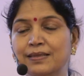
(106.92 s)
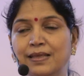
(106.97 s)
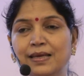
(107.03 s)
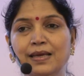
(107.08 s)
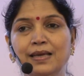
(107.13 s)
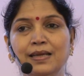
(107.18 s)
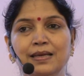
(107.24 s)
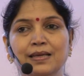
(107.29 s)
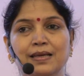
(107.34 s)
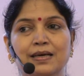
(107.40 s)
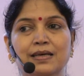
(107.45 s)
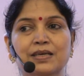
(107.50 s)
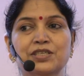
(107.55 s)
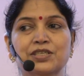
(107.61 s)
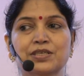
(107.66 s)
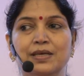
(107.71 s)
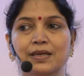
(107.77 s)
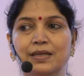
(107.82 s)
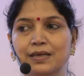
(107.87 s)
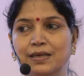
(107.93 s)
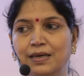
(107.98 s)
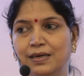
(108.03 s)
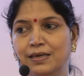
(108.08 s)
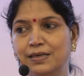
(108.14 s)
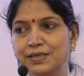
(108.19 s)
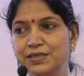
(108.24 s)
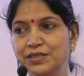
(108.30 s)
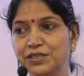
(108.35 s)
तीन अक्षर का
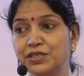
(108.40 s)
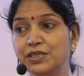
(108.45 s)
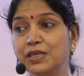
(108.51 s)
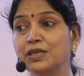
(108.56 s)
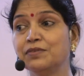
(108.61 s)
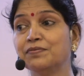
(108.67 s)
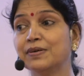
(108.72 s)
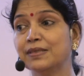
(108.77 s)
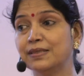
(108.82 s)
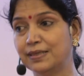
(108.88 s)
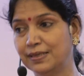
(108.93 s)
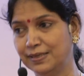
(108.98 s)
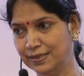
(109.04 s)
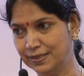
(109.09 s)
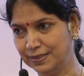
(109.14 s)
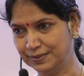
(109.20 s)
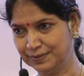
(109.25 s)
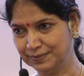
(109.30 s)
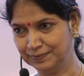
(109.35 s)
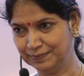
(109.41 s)
जीवन दिया